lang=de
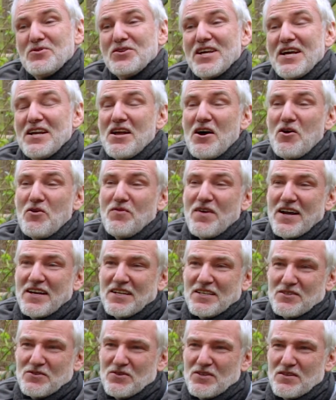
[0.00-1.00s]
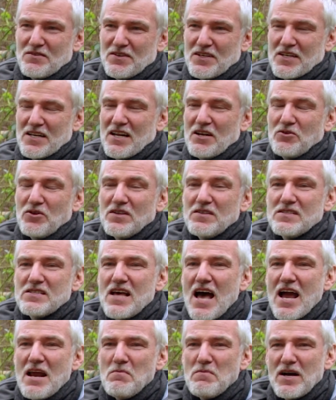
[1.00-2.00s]
Modelle auch weiterzuentwickeln. Also das ist
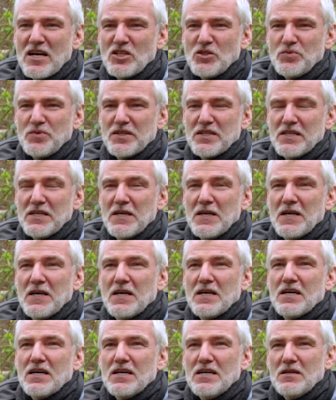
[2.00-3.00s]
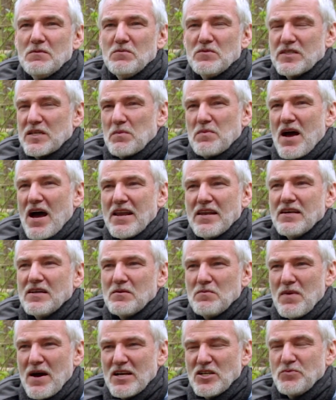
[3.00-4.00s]
ein Beispiel. Ähm, es gibt
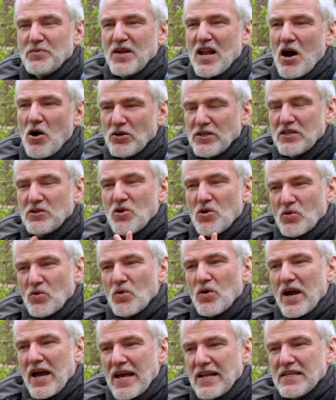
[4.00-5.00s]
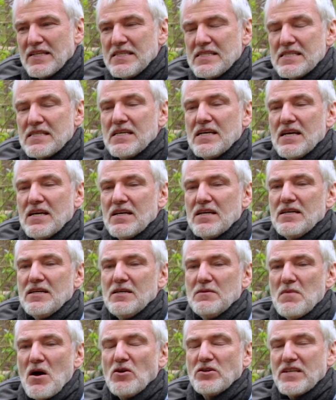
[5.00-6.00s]
andere Beispiele, auch die Konkurrenz.
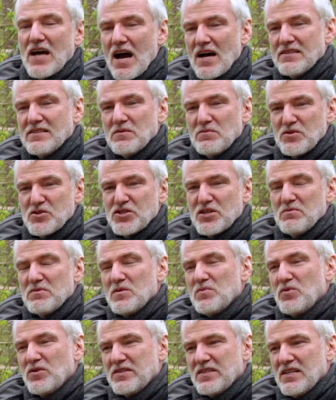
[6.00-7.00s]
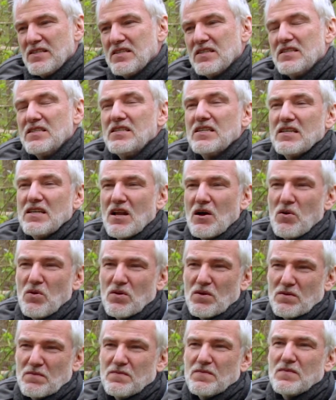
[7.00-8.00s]
Ähm, auch da sind bestimmte Prozesse nicht
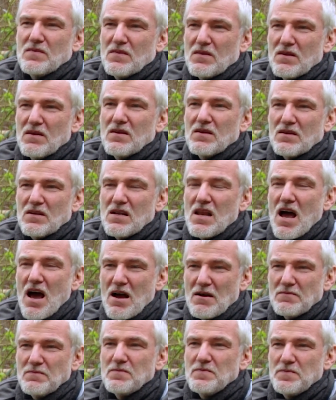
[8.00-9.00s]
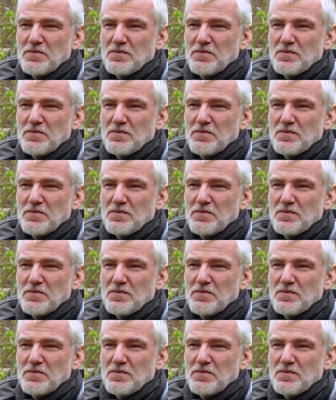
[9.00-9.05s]
genau klar.